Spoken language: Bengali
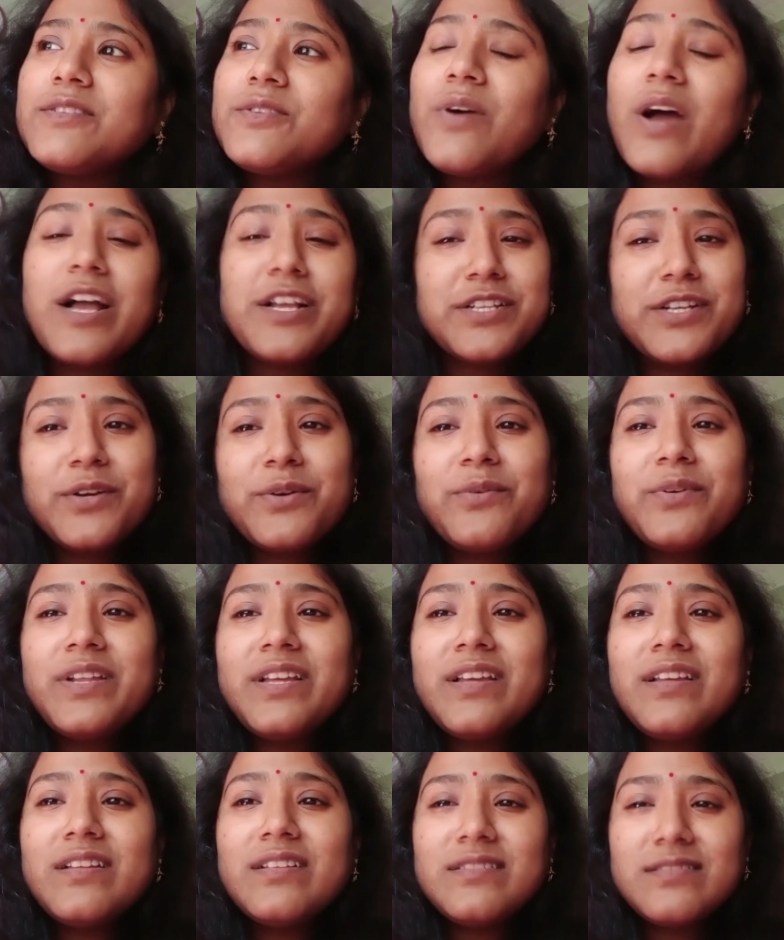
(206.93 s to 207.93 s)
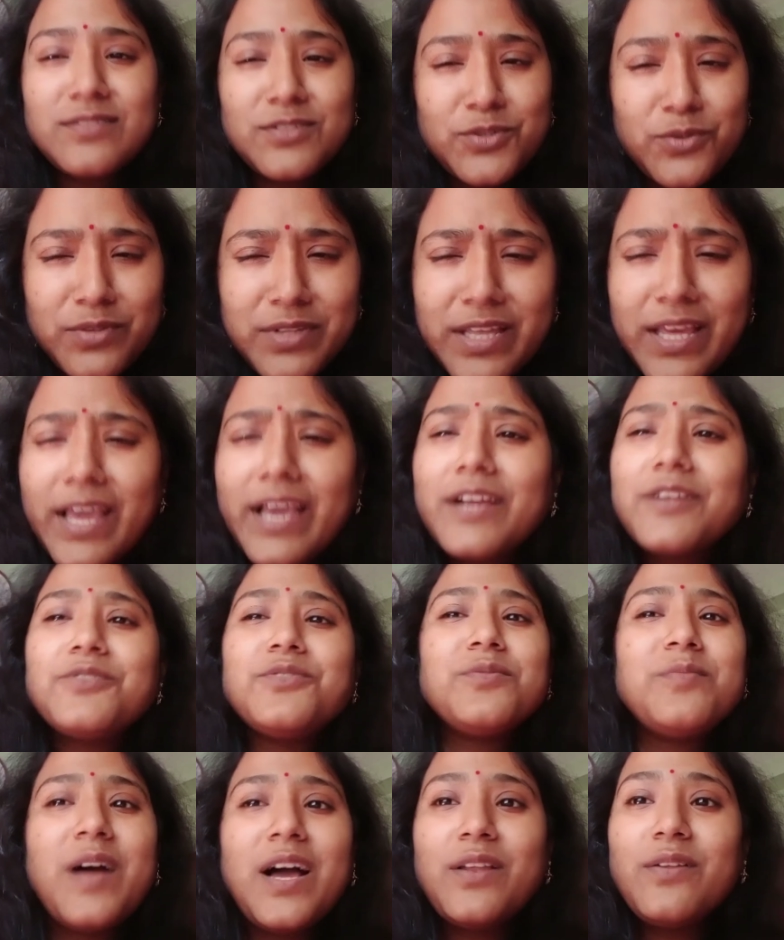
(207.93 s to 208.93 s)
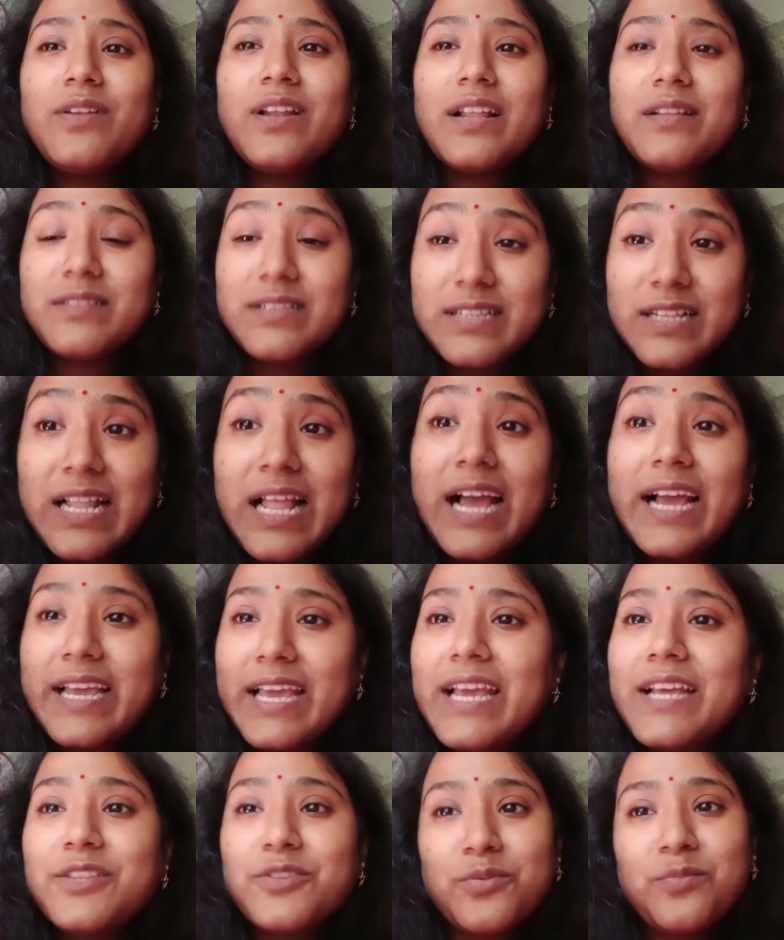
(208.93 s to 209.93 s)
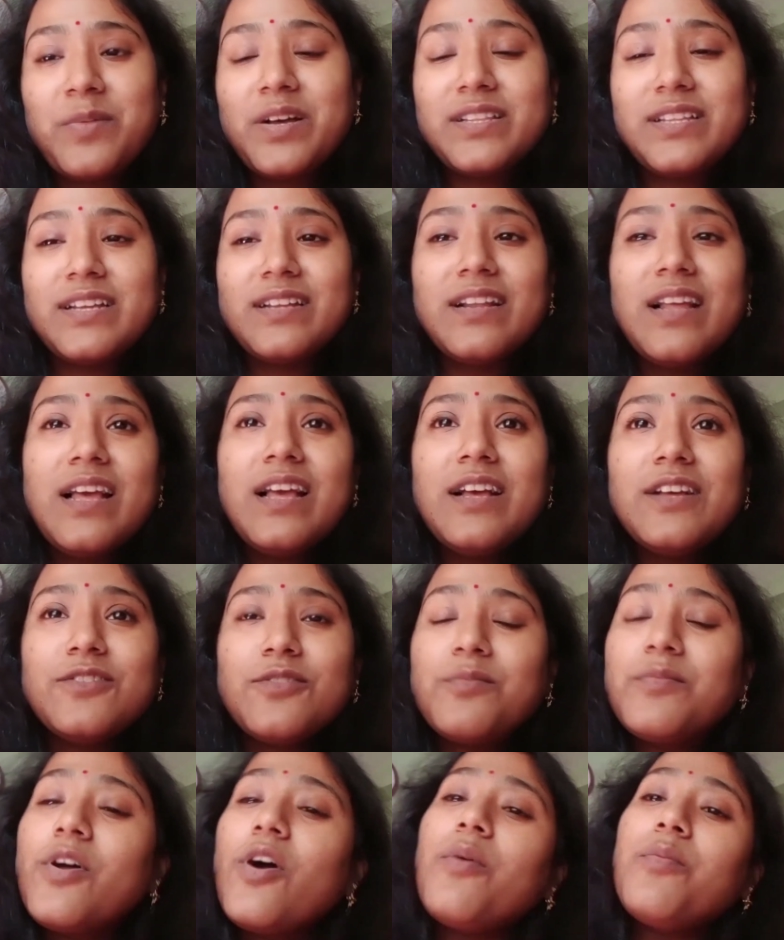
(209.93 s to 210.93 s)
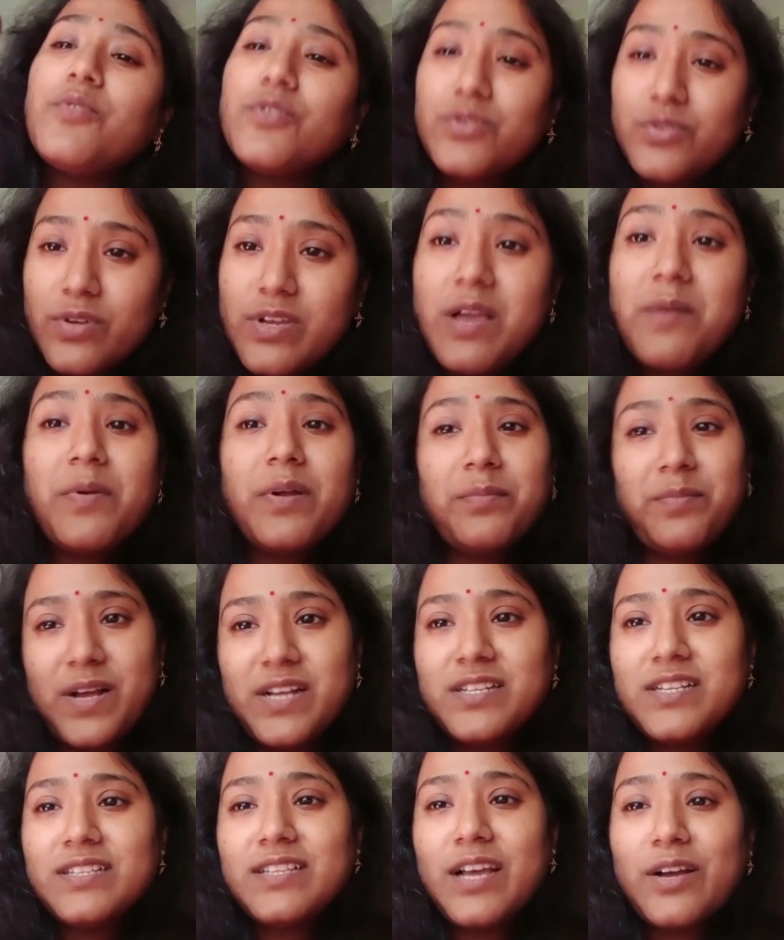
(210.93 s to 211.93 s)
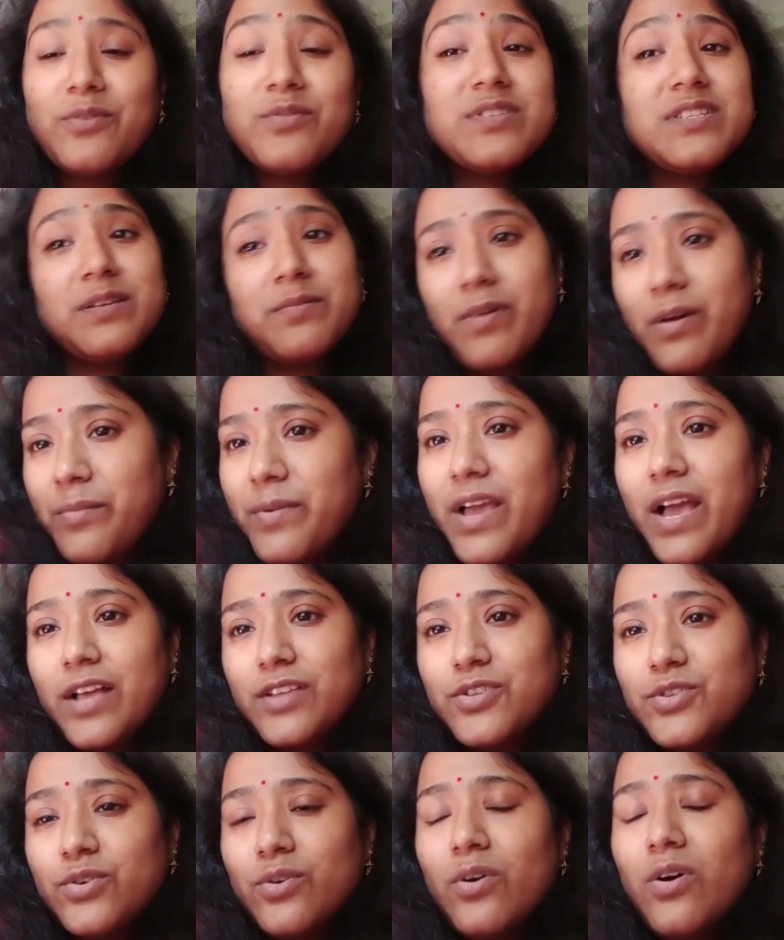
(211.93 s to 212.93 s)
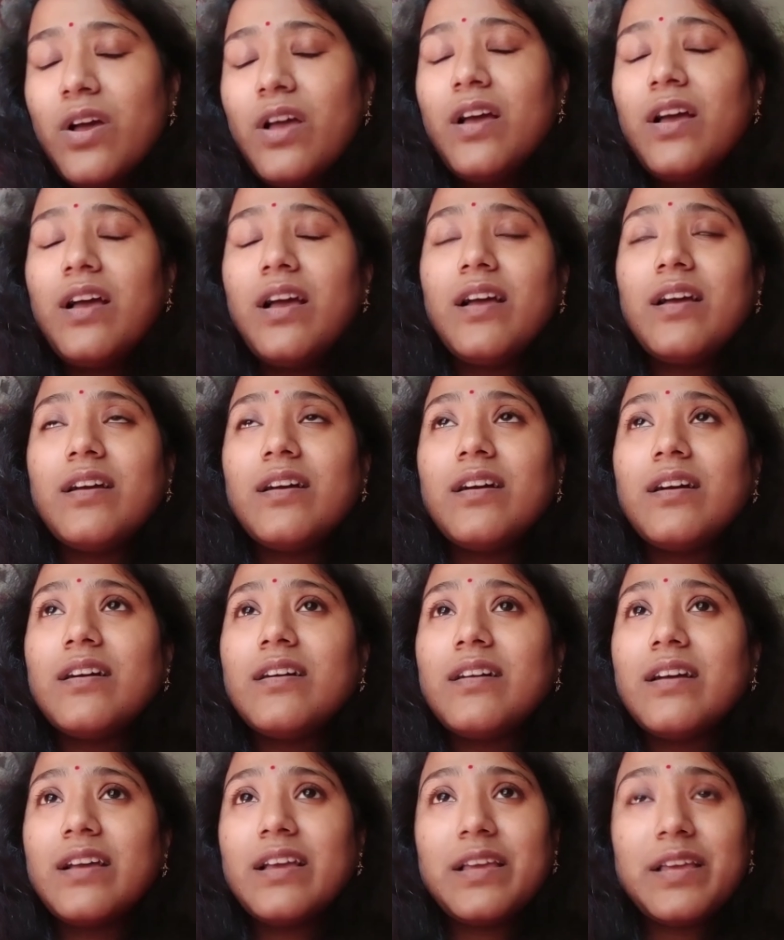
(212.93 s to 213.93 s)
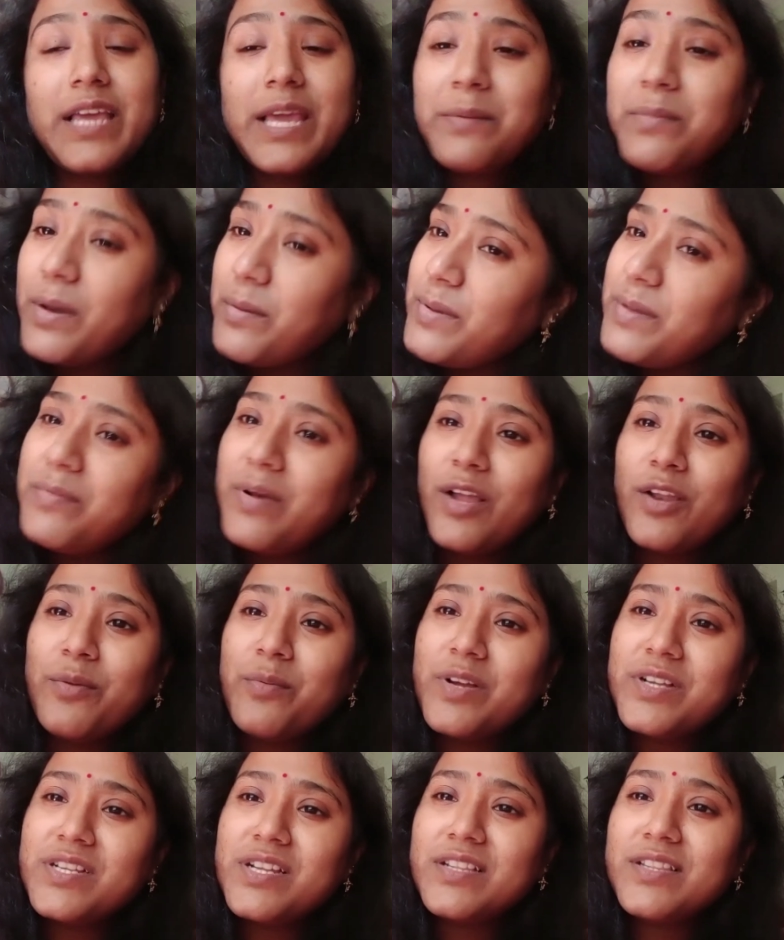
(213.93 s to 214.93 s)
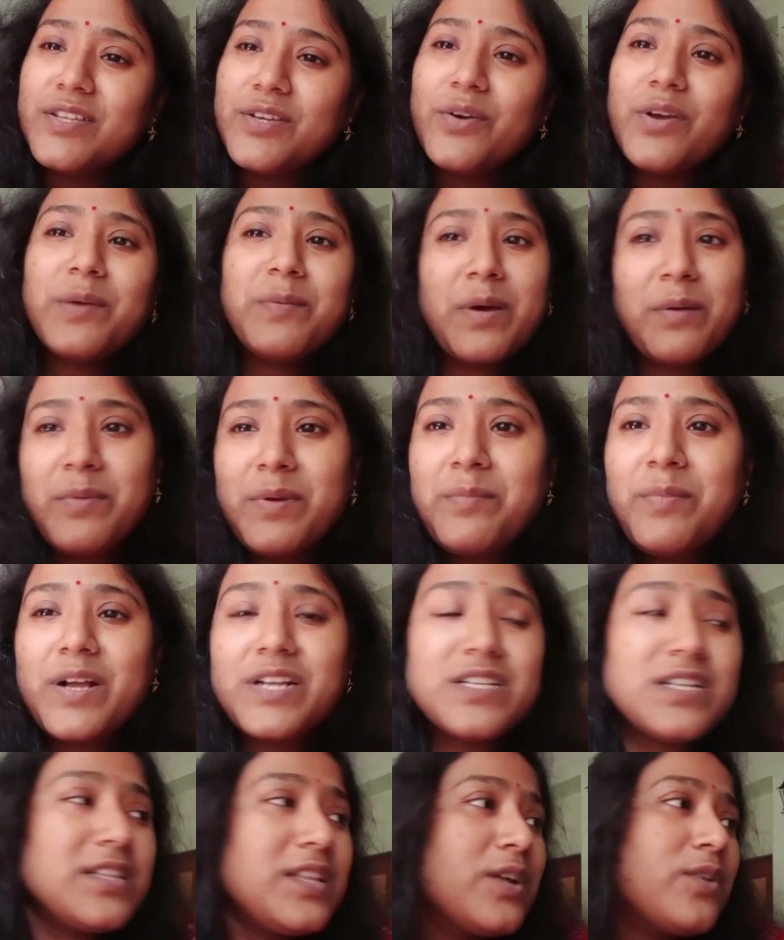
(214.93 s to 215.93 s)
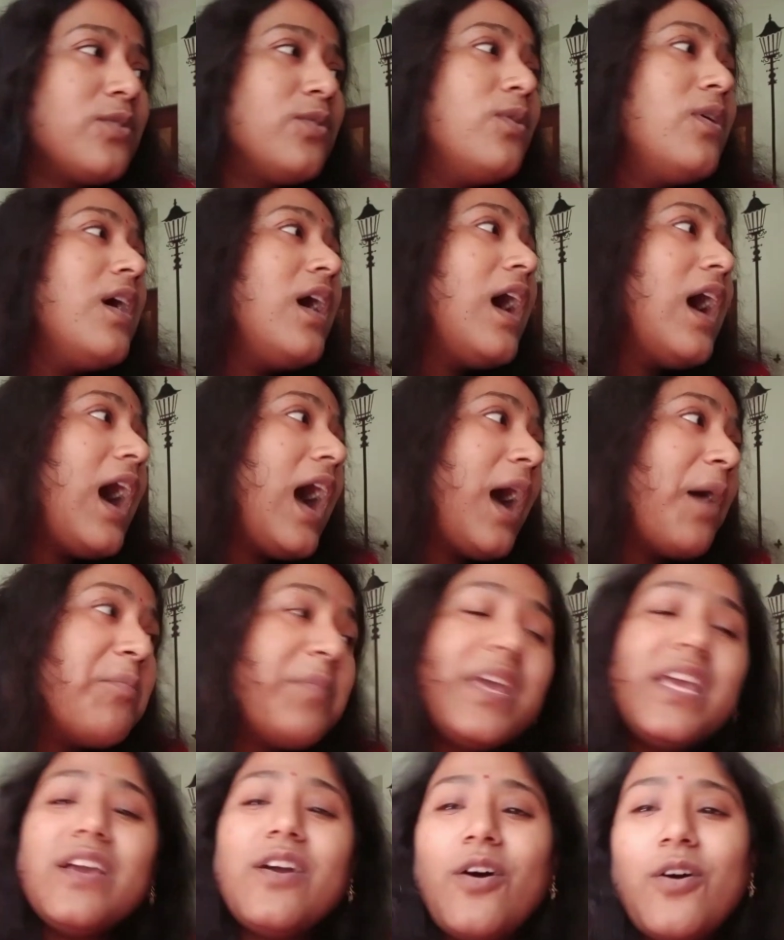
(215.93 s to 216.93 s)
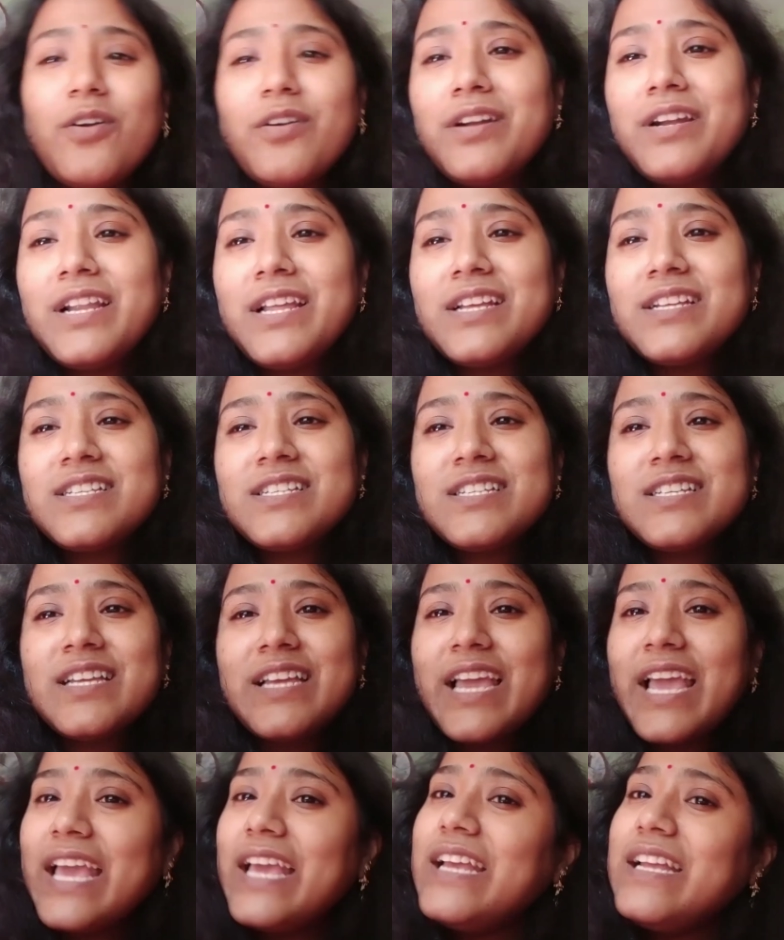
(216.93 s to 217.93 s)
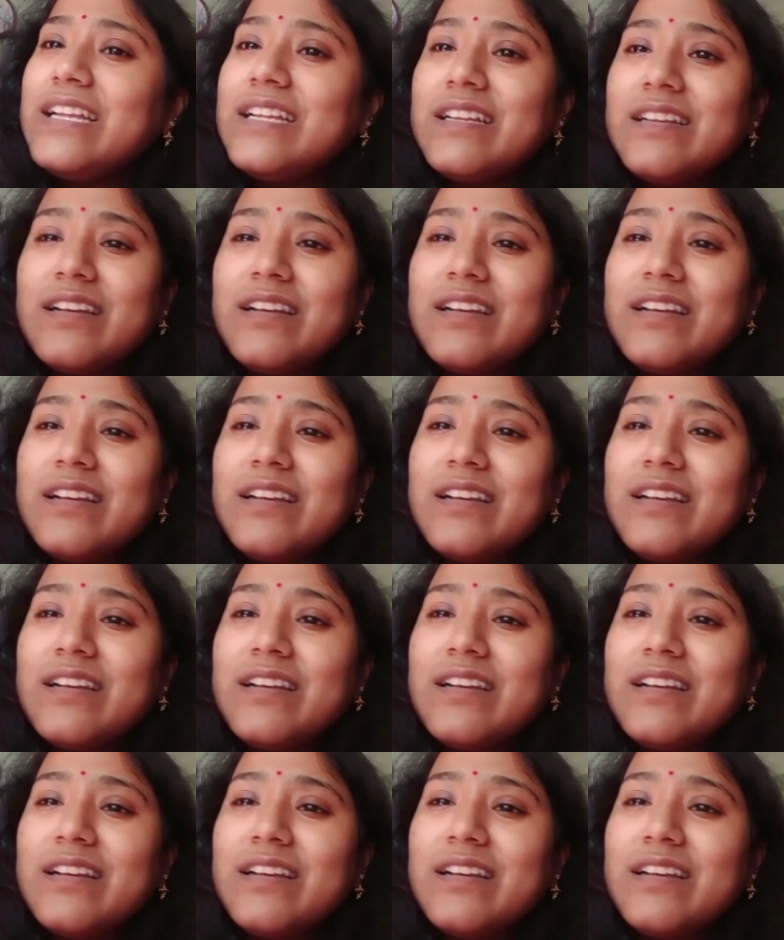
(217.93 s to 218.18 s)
তো আশা করি যদি একটু ভালো লাগে তোমাদের তোমরা অবশ্যই আমার পাশে থাকো যেভাবে আছো এভাবেই ভালোবাসা দিও এভাবেই পাশে থেকো আমি অর্ণেশ এই